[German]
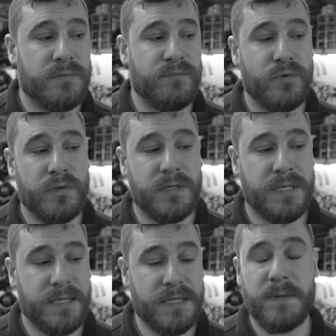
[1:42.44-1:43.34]
Dann
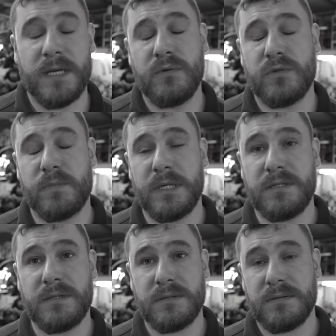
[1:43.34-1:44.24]
würde der nicht mehr genug
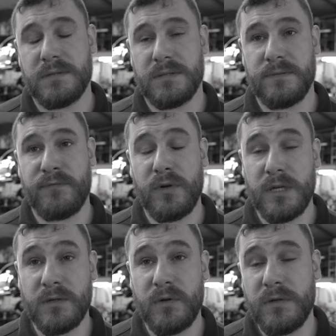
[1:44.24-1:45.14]
Sprit
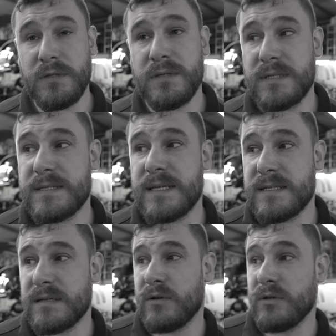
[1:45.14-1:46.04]
fördern können. Das
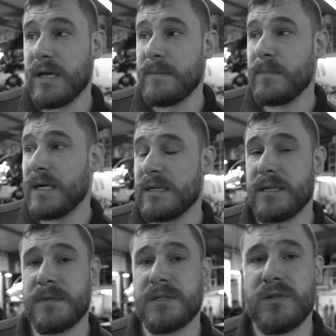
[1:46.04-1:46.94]
heißt, er könnte
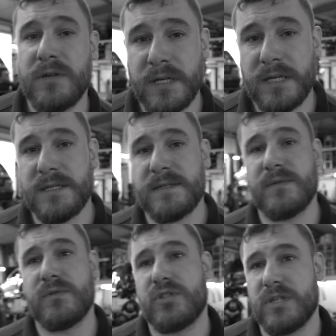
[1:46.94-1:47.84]
abmagern, aber das Steuergerät
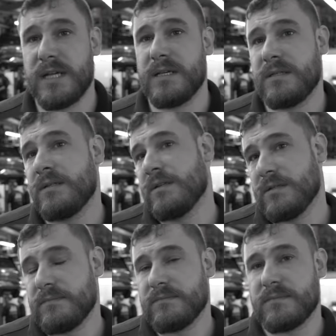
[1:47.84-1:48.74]
ist so schnell,
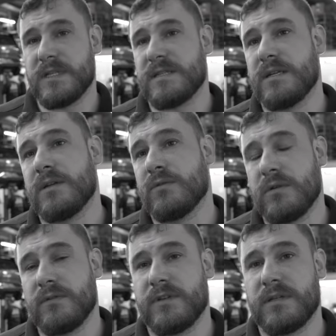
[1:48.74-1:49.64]
dass er da in
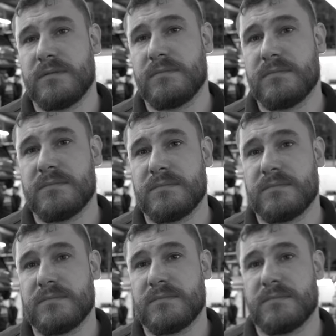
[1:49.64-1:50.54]
Notlauf geht.
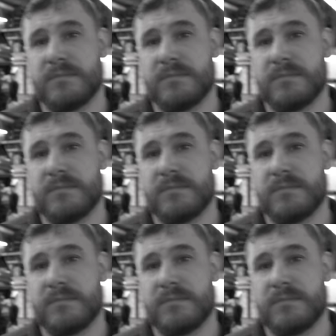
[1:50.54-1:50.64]
Mhm.